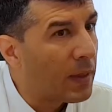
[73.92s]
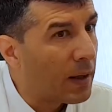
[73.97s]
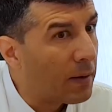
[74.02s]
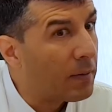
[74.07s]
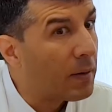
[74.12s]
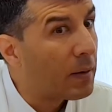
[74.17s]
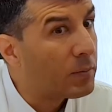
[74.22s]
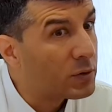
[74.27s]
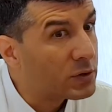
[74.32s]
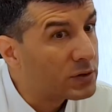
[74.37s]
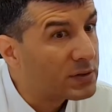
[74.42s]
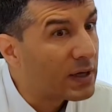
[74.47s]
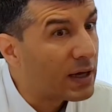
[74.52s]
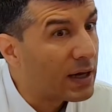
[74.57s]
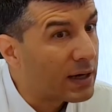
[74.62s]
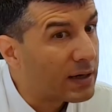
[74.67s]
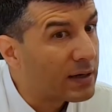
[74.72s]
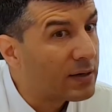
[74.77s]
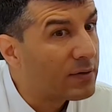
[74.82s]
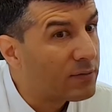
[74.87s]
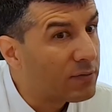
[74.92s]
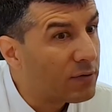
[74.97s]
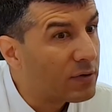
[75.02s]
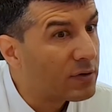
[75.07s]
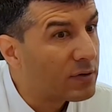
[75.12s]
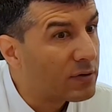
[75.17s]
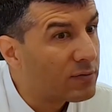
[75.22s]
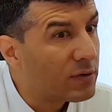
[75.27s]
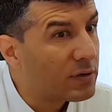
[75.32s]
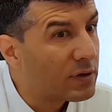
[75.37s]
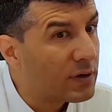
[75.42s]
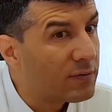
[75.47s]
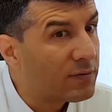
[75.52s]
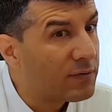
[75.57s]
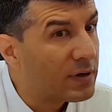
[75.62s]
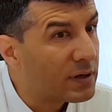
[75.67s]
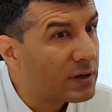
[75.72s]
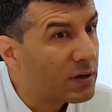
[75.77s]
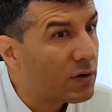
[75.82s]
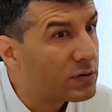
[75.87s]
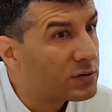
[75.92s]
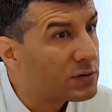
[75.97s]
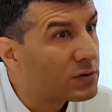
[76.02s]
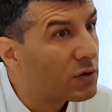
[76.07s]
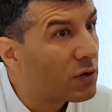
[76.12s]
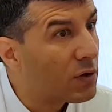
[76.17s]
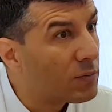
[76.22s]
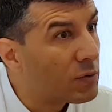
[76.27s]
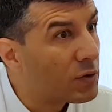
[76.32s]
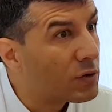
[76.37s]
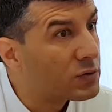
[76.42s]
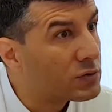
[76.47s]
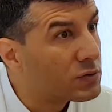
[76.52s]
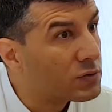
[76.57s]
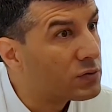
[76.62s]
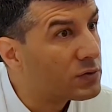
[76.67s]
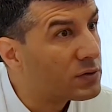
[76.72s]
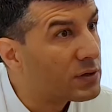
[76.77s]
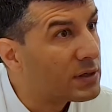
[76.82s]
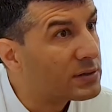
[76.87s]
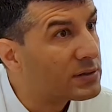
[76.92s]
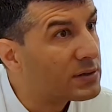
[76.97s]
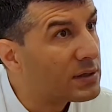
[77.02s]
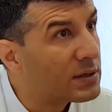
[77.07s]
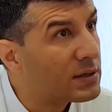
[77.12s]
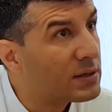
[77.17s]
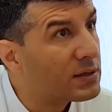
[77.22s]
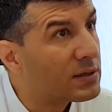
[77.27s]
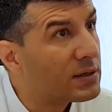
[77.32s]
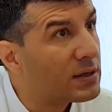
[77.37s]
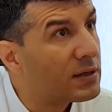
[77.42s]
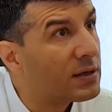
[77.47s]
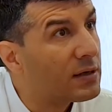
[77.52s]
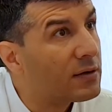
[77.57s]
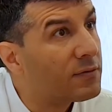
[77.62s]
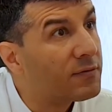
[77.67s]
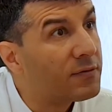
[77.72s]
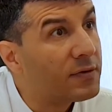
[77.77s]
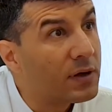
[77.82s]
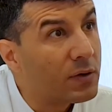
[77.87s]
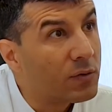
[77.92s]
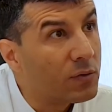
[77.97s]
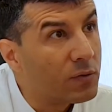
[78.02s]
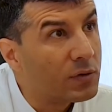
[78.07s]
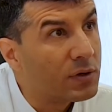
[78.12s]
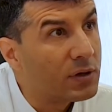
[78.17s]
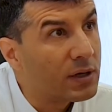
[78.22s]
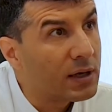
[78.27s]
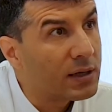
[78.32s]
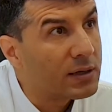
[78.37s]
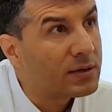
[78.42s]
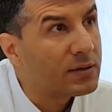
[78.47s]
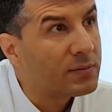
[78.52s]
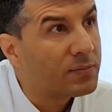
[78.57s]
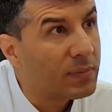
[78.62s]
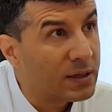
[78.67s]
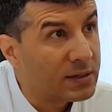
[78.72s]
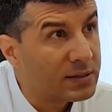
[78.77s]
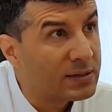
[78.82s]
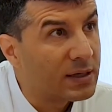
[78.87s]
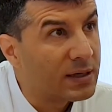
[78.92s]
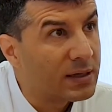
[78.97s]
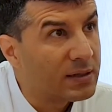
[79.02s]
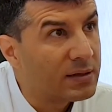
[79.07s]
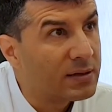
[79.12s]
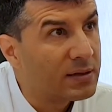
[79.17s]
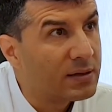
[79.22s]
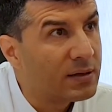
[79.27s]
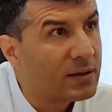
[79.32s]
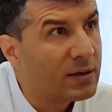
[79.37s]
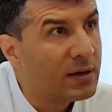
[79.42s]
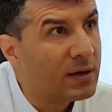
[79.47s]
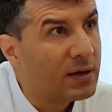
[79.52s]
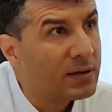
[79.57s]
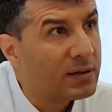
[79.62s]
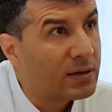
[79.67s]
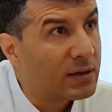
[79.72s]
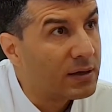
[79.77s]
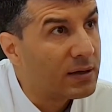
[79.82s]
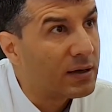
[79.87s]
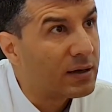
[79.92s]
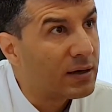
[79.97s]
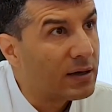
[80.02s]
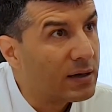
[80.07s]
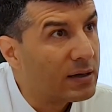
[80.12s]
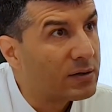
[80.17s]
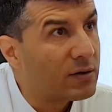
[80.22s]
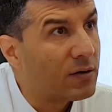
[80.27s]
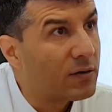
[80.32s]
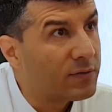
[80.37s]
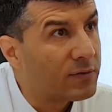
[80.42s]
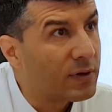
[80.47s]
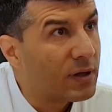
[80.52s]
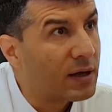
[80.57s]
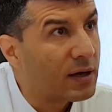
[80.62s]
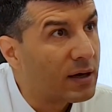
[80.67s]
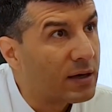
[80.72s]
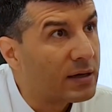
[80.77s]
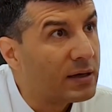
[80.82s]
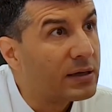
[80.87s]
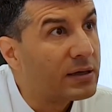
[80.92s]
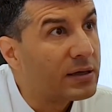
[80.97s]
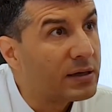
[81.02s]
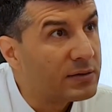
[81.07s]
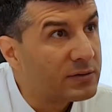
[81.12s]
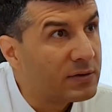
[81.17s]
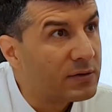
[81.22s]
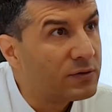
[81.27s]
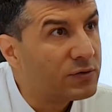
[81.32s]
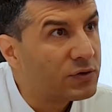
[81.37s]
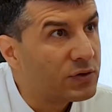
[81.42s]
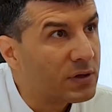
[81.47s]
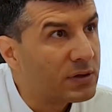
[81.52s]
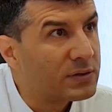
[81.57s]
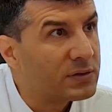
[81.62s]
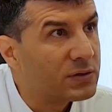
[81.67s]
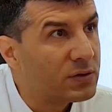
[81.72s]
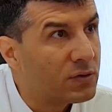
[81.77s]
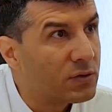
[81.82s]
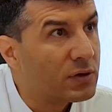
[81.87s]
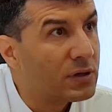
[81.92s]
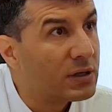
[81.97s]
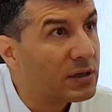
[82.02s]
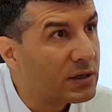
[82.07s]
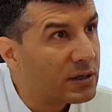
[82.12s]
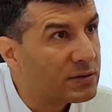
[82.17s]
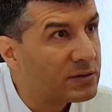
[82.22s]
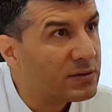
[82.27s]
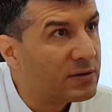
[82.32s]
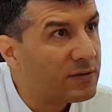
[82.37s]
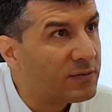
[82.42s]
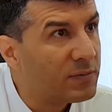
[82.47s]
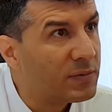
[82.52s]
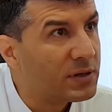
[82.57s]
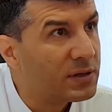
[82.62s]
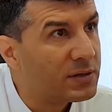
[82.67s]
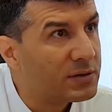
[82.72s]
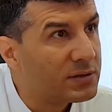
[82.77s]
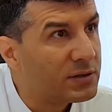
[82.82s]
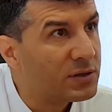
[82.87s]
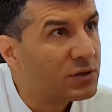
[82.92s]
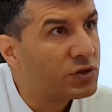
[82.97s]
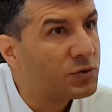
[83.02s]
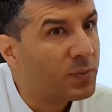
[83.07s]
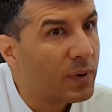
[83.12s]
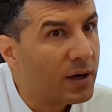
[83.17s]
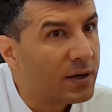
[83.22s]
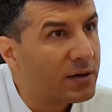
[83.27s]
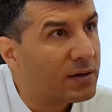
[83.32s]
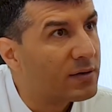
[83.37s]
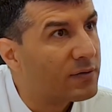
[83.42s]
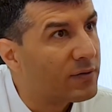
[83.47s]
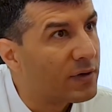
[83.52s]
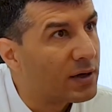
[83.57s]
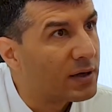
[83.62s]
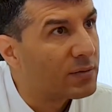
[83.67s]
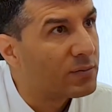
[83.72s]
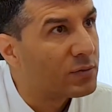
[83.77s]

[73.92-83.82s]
Aber man muss sagen, von, von den 4000 kommen noch zusätzlich die 400 Patienten, die dann halt auf der Intensivstation intensivmedizinisch behandelt werden